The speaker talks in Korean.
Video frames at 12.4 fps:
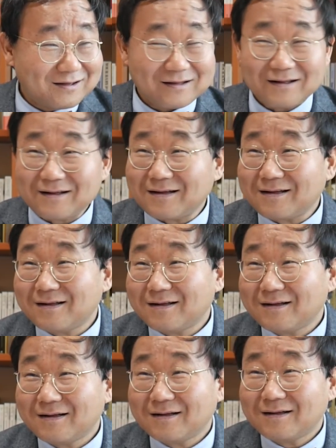돈 많아
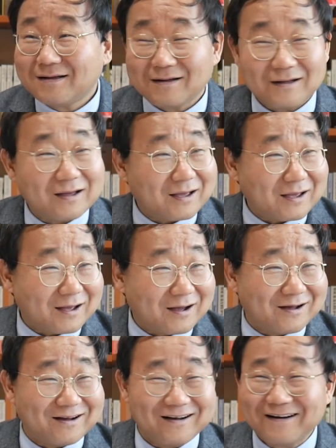보이세요. 네,
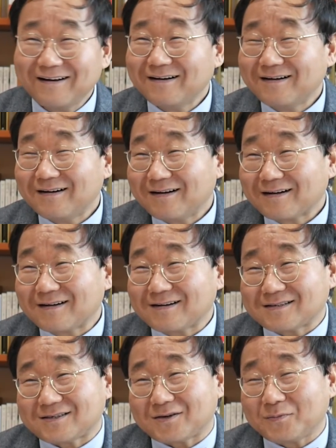
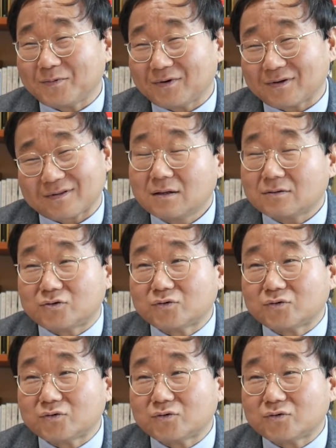그렇죠 뭐. 근데